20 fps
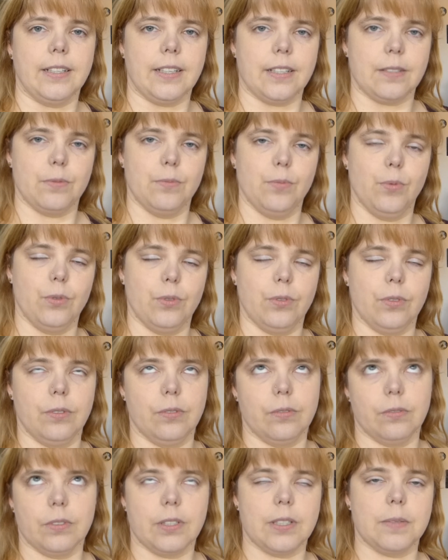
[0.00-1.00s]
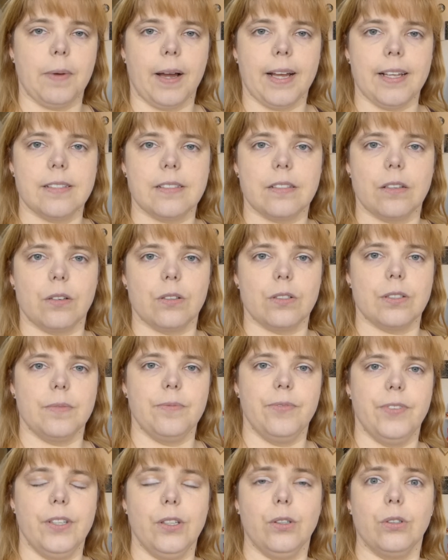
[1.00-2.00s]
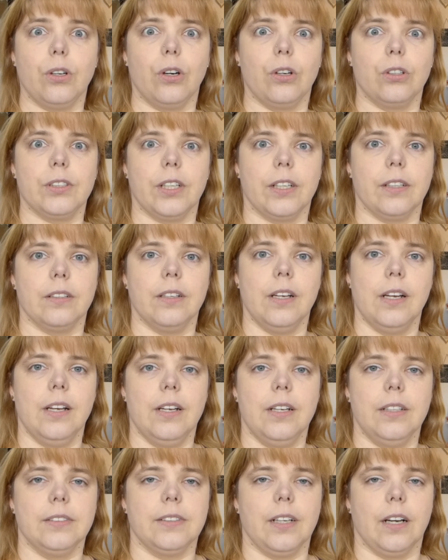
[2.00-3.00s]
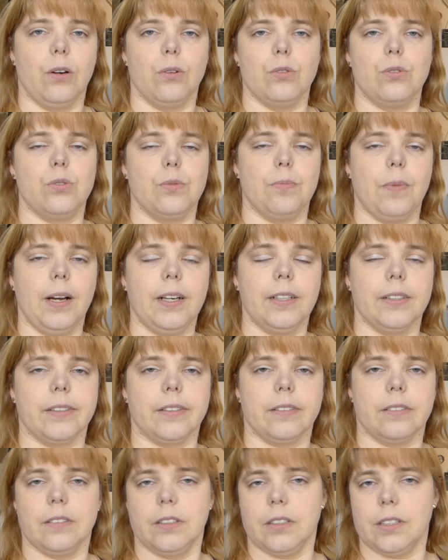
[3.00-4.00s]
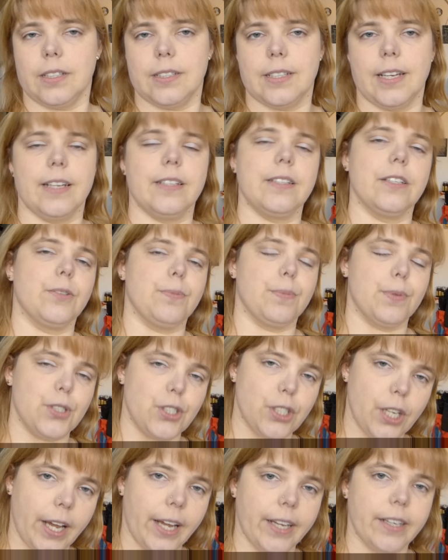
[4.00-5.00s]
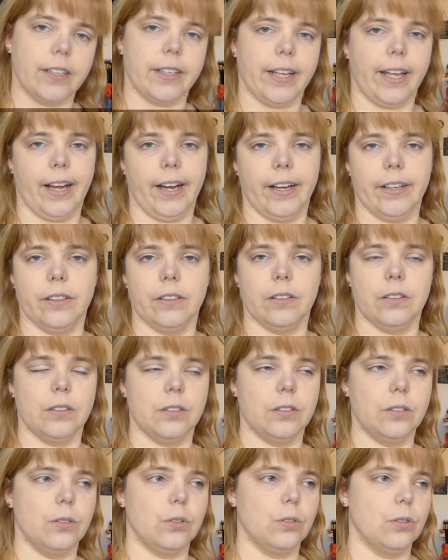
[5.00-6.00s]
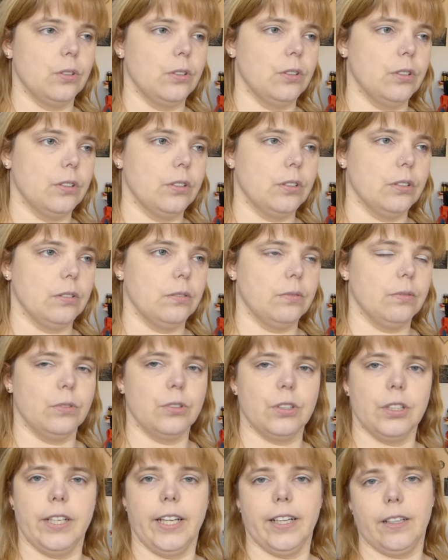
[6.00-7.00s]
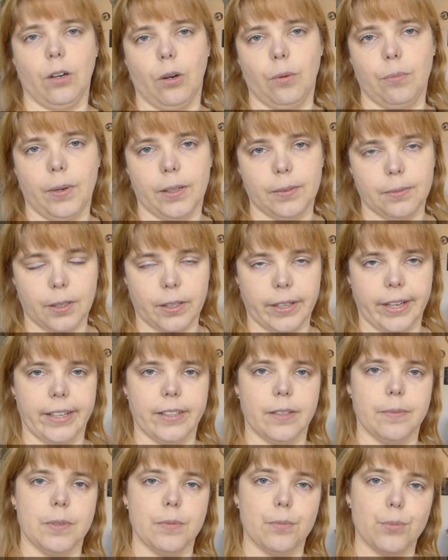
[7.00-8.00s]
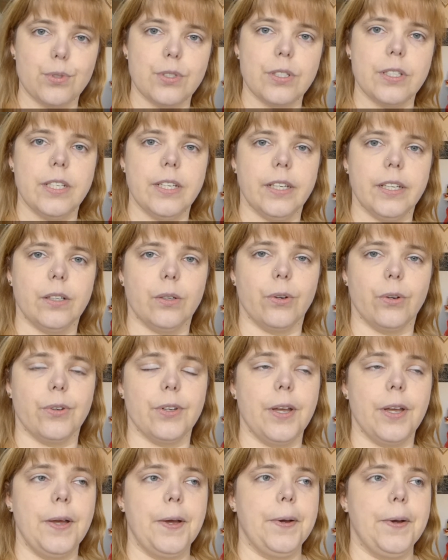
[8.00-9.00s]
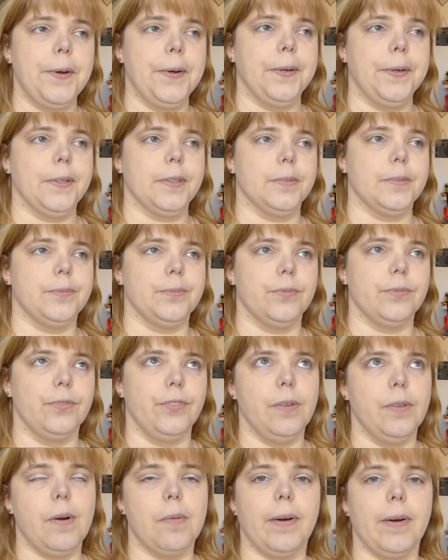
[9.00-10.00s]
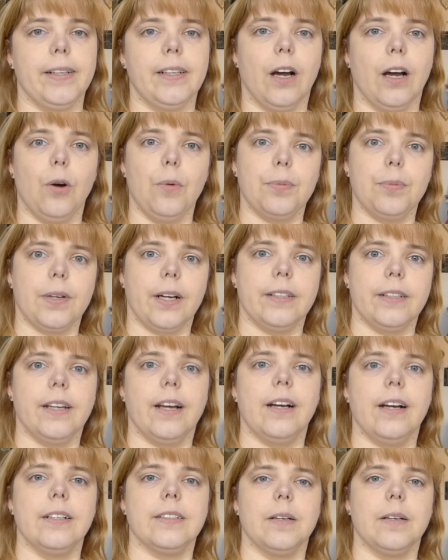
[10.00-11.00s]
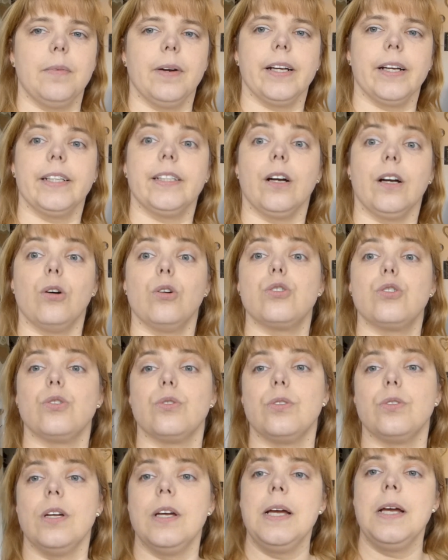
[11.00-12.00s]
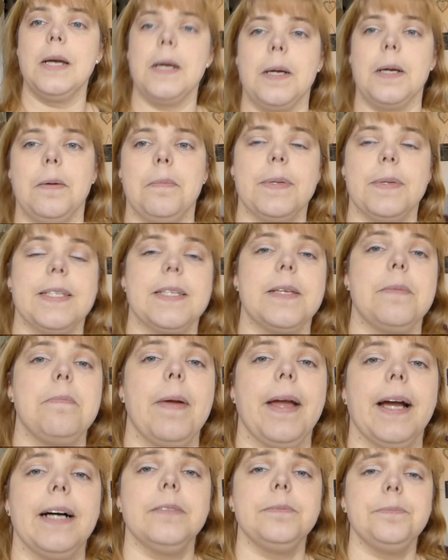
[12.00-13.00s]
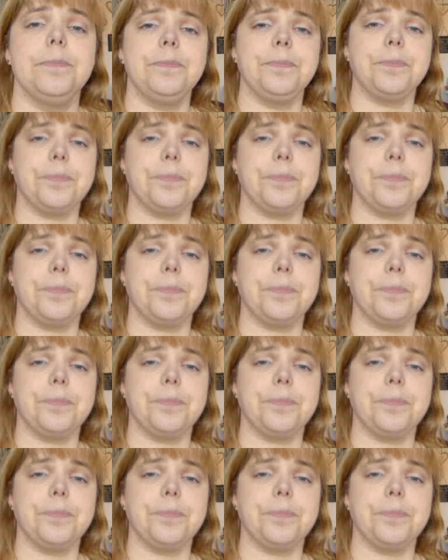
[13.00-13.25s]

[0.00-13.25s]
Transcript: das, das meiste aus dem Video auch dann daraus zu machen. Das heißt, ich beschneide gerne und ähm, unterlege auch manchmal gerne mit Musik und ähm, wie bei meinem Hauptkanal, da mache ich ja auch schon ein bisschen mehr.